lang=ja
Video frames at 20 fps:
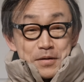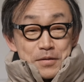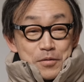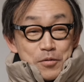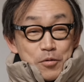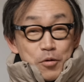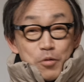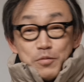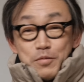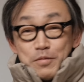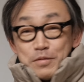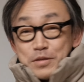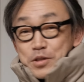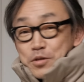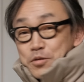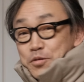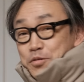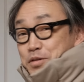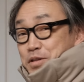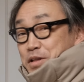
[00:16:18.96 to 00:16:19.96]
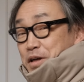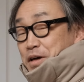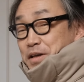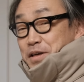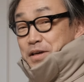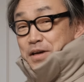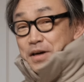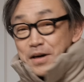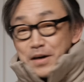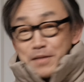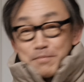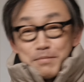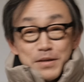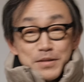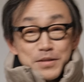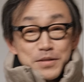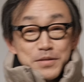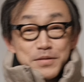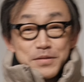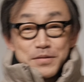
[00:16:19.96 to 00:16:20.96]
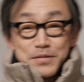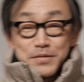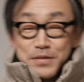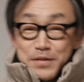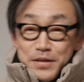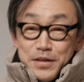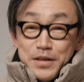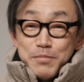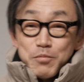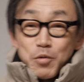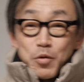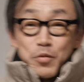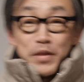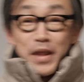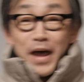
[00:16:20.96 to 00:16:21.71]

この状態がまずいいもん